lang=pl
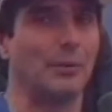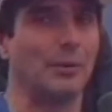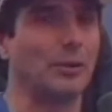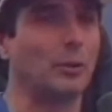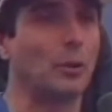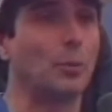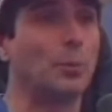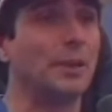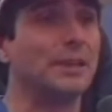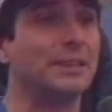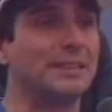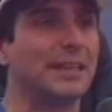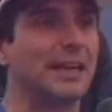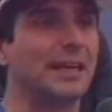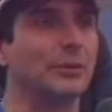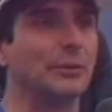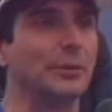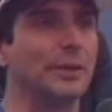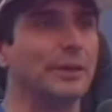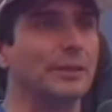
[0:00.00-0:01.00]
Piquet
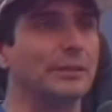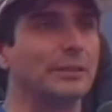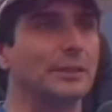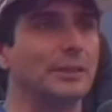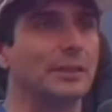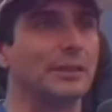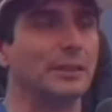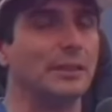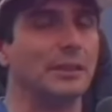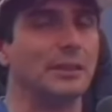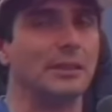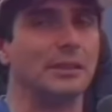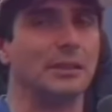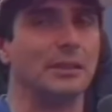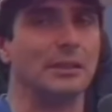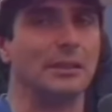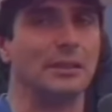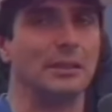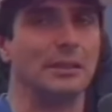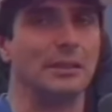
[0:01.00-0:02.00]
nie zgadzał się z
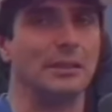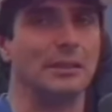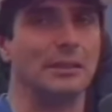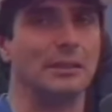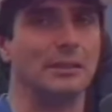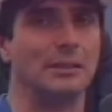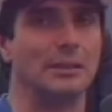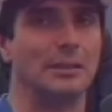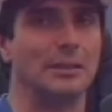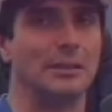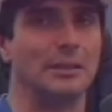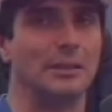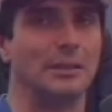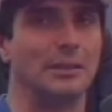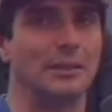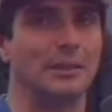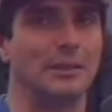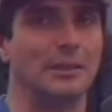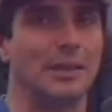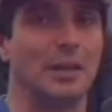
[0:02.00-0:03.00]
decyzją, gdyż
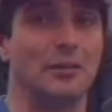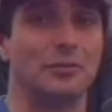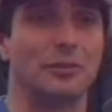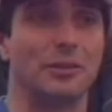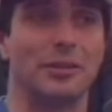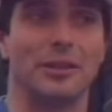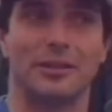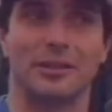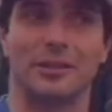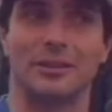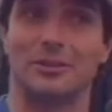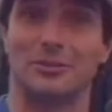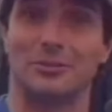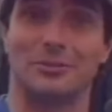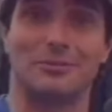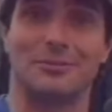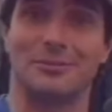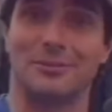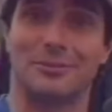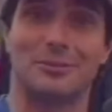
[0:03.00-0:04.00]
bał się, że straci
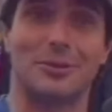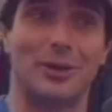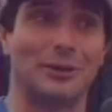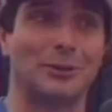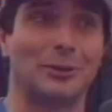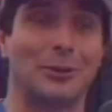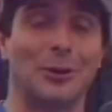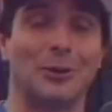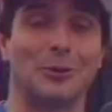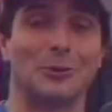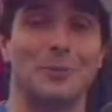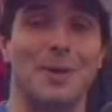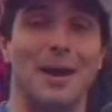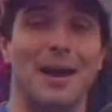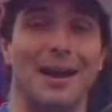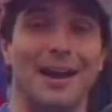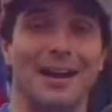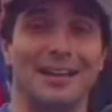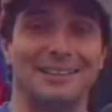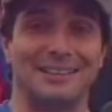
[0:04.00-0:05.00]
szansę na mistrzostwo,
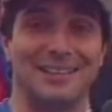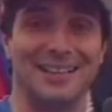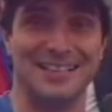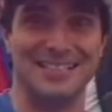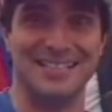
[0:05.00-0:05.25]
które w